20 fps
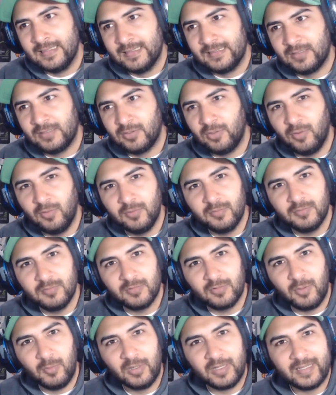
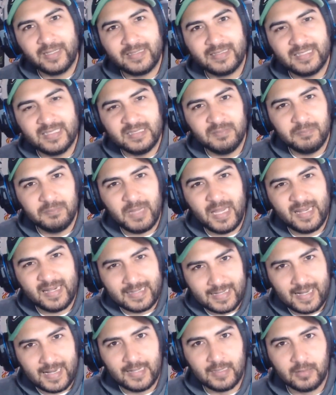son como que tienen más
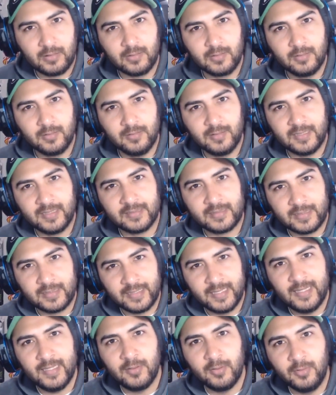rango
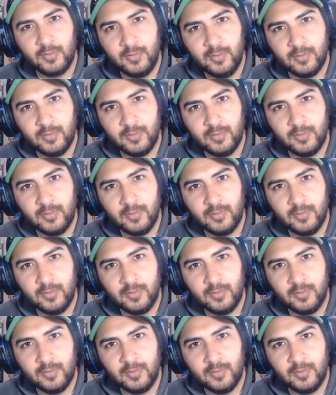entre ellos,